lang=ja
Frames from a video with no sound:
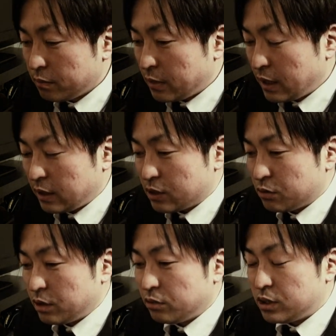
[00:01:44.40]
バーって
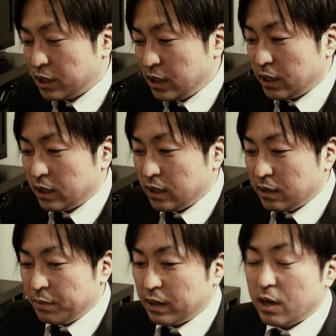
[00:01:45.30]
遊んでるうちに、
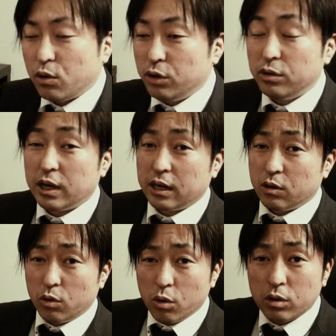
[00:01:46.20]
まあ結構犬だから
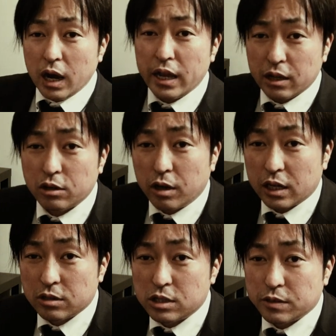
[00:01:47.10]
こう追っかけてくるわ
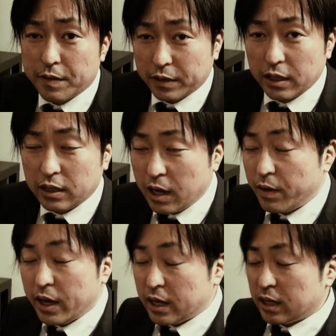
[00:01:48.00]
けですよ、チワはね。可
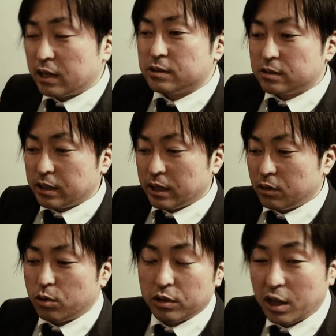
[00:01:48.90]
愛いななんつって、
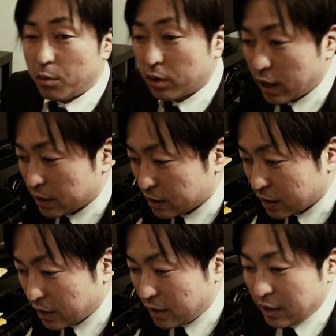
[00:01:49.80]
どこ行っても追っかけてき
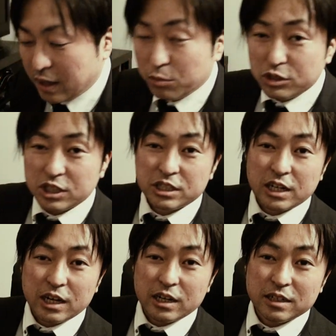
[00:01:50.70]
て。あれもしかした
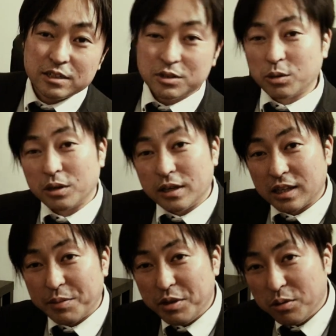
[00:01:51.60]
ら
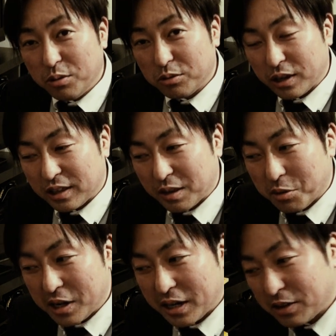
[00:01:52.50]
波の方とか行って
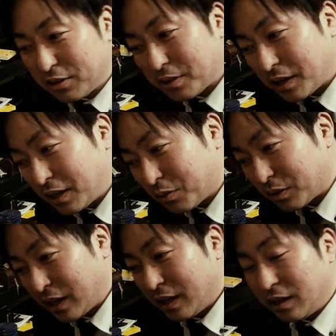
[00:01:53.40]
もっかけてくるかなと
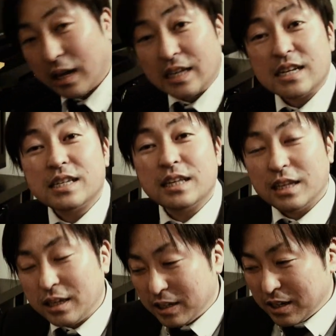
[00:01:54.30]
思ったら浅瀬で
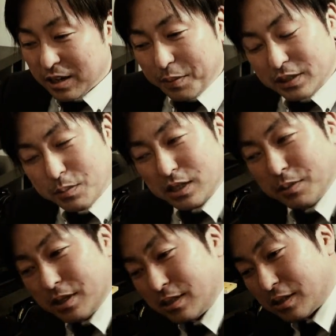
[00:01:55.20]
ね
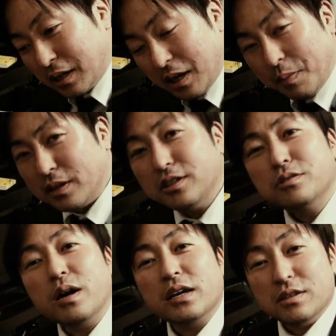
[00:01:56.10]
パシャパシャパシャっつったら、来
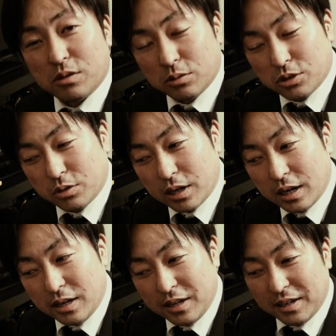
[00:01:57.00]
るわけですよ後ろか
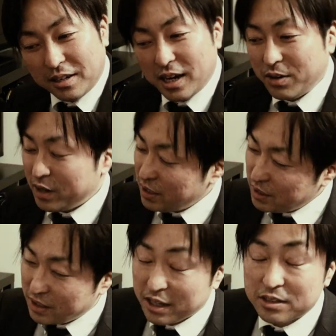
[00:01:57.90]
ら可愛い
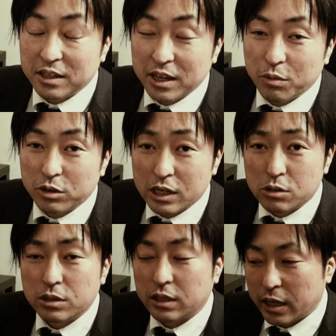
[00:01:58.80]
ななんてね思って
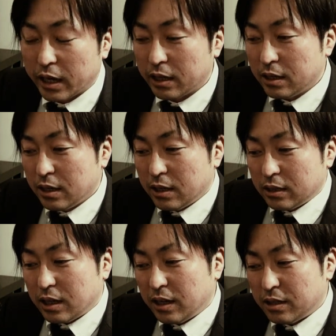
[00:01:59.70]
遊んでて
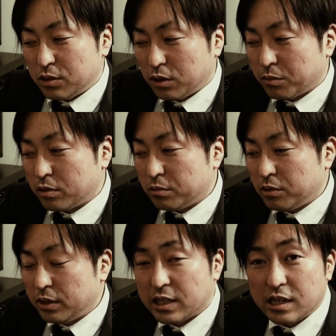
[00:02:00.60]
でちょっと僕
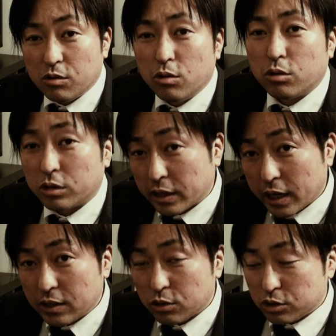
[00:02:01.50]
もいたずら心で
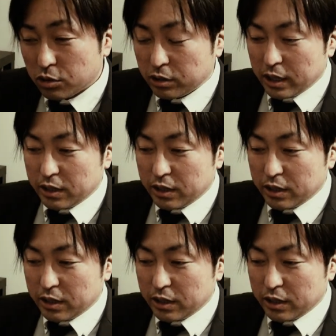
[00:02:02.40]
ね調子乗って